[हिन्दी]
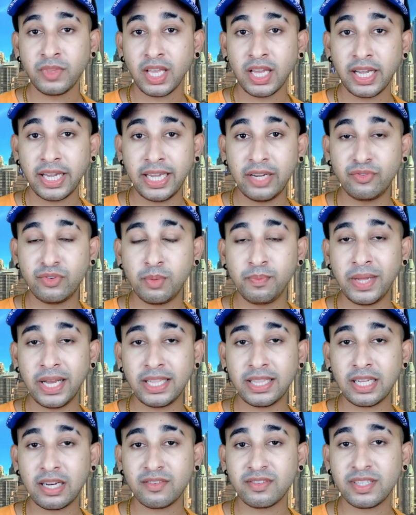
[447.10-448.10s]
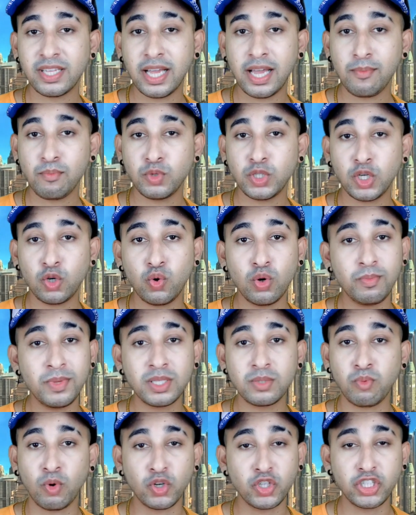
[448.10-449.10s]
गिफ्ट मेरी तरफ से है मुझे कोई भी
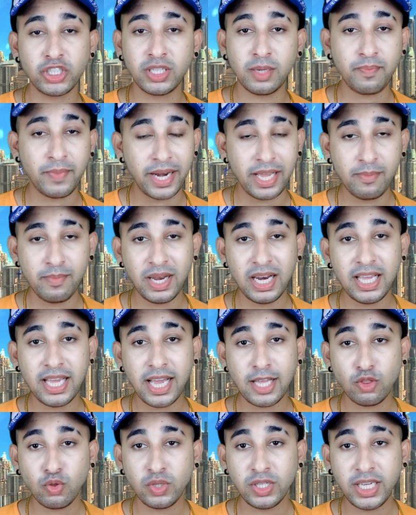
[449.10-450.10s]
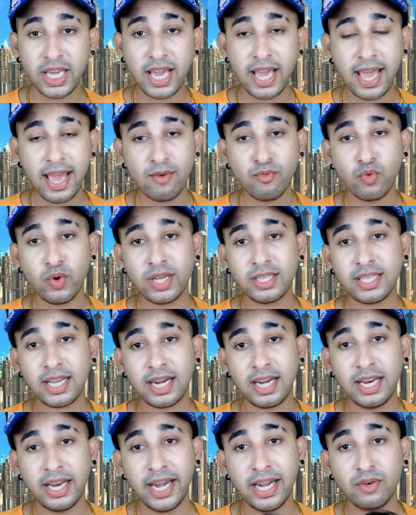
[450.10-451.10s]
स्पॉन्सरशिप नहीं मिली है तो ये है वो एग्जैक्टली exactly